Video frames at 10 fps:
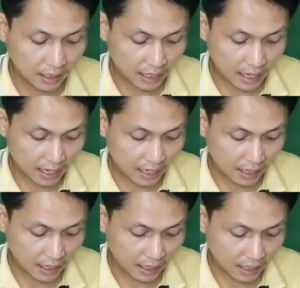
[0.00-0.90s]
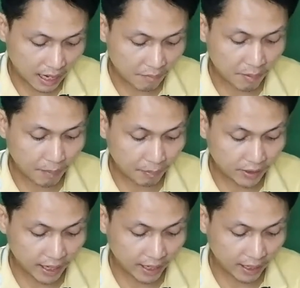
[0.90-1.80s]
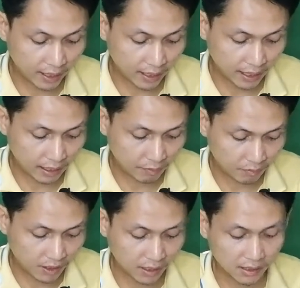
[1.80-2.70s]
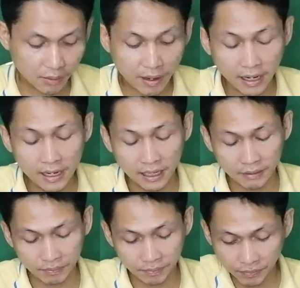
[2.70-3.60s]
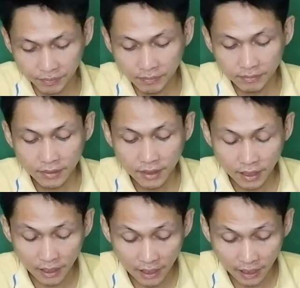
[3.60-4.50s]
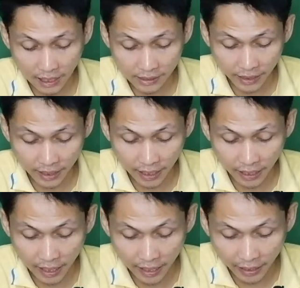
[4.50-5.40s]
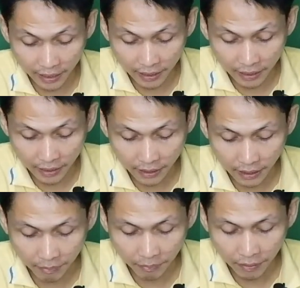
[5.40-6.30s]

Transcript: การนำมาปรับใช้นะครับ ซึ่งสามารถเลือกเลือกการใช้งานได้นี่ครับ